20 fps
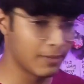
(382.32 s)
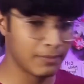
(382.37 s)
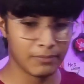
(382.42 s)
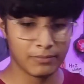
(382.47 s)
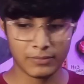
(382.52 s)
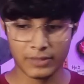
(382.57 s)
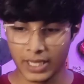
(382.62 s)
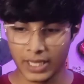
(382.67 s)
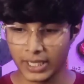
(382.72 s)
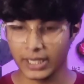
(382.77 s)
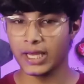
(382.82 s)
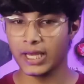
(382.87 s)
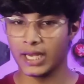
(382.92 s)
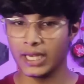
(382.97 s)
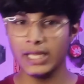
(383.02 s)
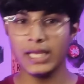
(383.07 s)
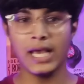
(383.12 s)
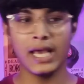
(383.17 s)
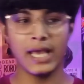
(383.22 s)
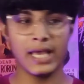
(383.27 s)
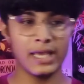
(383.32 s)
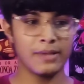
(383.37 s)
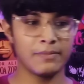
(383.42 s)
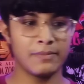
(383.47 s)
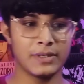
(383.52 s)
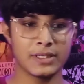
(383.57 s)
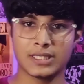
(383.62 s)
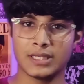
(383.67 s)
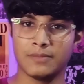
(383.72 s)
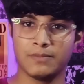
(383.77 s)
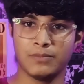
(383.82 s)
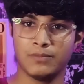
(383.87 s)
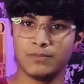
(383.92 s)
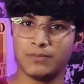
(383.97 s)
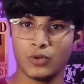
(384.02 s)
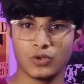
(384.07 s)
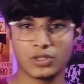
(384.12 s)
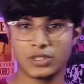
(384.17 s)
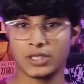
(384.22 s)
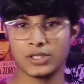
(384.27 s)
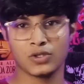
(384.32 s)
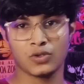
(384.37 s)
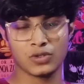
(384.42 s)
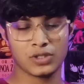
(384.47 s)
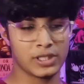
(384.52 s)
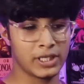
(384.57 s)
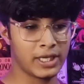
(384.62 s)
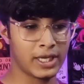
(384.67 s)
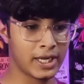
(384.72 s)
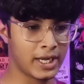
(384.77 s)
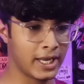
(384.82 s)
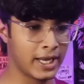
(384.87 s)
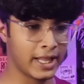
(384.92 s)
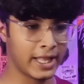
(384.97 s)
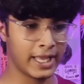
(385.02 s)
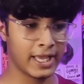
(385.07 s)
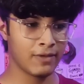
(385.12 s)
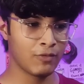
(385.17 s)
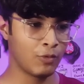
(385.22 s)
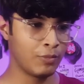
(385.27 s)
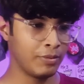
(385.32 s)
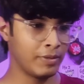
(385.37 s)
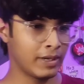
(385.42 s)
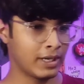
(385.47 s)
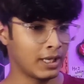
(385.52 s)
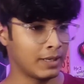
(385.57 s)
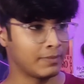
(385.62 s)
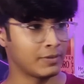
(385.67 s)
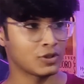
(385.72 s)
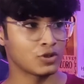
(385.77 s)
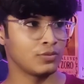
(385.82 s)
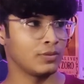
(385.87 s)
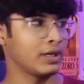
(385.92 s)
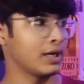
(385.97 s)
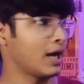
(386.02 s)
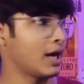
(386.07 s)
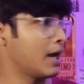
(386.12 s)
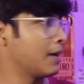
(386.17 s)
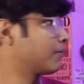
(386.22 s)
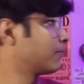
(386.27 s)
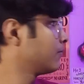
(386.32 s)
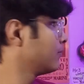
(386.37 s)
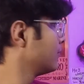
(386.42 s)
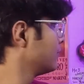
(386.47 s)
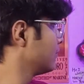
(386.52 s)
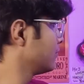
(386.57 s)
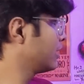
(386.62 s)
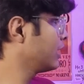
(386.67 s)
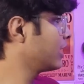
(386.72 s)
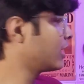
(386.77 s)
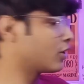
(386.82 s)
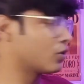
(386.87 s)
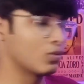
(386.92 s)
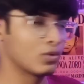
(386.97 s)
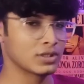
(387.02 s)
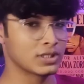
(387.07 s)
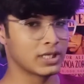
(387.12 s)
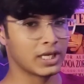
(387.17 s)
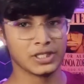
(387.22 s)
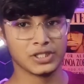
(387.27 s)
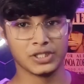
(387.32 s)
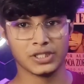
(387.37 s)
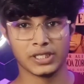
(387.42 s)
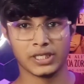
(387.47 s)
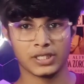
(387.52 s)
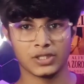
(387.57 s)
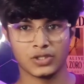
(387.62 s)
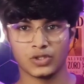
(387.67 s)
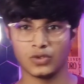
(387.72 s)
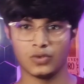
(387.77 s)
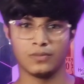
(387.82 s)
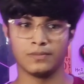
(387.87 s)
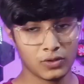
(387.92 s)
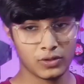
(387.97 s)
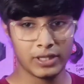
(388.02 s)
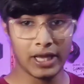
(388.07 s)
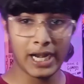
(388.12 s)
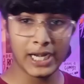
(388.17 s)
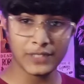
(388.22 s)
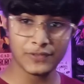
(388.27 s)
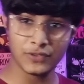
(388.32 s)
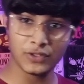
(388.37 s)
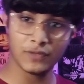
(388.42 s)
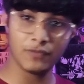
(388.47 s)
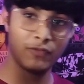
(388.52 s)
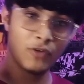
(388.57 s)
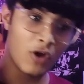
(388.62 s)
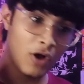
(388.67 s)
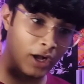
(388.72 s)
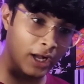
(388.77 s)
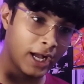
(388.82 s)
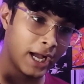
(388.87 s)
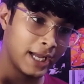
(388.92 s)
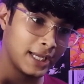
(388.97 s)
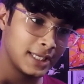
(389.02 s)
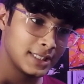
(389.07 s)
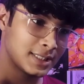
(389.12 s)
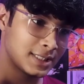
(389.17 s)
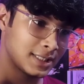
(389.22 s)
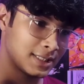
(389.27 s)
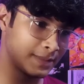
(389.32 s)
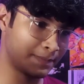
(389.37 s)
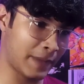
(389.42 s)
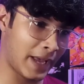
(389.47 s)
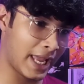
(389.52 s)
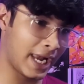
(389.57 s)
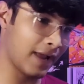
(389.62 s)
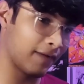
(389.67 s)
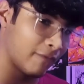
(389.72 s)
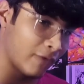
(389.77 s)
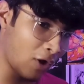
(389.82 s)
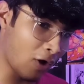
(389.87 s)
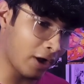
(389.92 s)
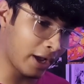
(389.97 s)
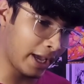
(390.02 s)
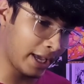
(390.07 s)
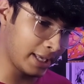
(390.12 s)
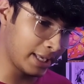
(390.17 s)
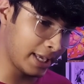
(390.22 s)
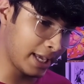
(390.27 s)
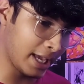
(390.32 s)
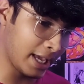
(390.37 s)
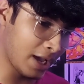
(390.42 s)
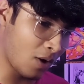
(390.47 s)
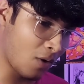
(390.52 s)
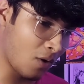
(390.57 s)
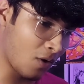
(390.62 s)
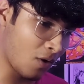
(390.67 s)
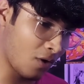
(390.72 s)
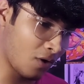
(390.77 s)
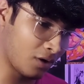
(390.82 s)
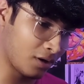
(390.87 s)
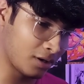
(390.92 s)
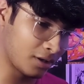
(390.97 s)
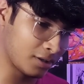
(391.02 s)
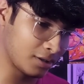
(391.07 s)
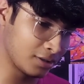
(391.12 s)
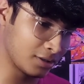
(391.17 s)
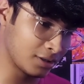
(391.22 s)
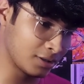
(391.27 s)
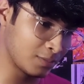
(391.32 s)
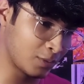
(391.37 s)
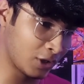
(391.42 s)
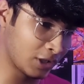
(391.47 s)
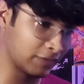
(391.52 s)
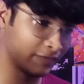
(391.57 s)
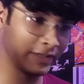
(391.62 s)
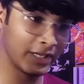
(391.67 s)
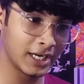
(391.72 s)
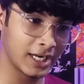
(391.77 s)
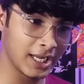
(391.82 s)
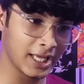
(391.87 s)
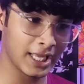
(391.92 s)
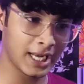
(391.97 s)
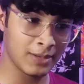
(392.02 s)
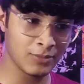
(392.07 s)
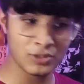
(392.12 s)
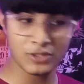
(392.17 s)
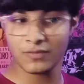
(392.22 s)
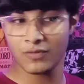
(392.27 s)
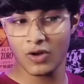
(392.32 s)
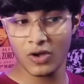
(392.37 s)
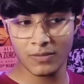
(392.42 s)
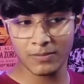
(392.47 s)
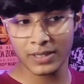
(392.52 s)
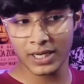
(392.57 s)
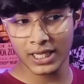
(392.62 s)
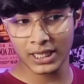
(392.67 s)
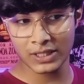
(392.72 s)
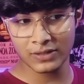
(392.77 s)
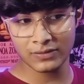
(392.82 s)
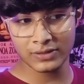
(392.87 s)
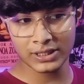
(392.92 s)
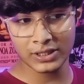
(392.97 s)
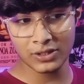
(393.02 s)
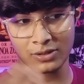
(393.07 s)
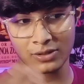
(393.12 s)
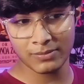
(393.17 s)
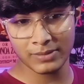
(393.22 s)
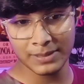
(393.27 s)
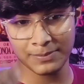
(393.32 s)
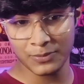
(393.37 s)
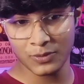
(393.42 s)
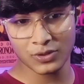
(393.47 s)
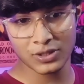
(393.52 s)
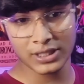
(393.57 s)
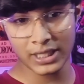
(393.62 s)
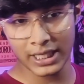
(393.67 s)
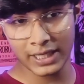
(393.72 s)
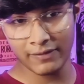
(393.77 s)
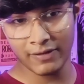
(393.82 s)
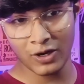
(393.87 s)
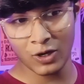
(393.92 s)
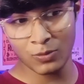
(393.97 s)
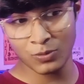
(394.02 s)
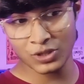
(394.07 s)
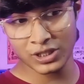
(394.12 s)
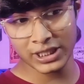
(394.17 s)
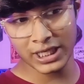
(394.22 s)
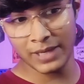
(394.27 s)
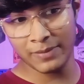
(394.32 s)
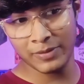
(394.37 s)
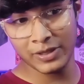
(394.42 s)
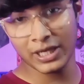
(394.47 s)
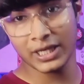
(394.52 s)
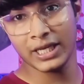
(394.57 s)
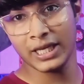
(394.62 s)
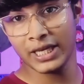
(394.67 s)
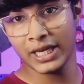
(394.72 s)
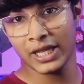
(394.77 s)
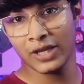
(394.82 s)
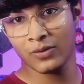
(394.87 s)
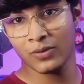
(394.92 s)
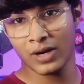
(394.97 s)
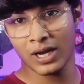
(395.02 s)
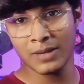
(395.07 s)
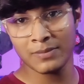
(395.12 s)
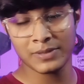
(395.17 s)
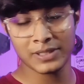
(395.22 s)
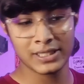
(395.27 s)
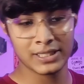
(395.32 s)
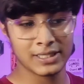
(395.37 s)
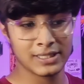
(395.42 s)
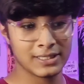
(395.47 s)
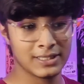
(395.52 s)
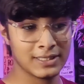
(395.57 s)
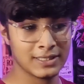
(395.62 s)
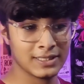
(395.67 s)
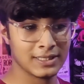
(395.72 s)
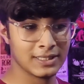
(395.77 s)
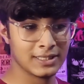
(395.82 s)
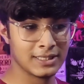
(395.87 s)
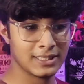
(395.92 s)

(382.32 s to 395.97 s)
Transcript: काम डन कर लिया है बस अब पोस्टर्स को स्टिक करने रह गया वो भी कल परसों में गायब ठीक कर दूंगा सारी चीज़ें तो दैट इज़ फॉर द ब्लॉग गाइस पहला ब्लॉग है ये और बहुत वियर लग रहा है मुझे ब्लॉग बनाते हुए और मैं ये पोस्ट करने वाला हूँ मुझे ये भी यकीन नहीं हो रहा है बट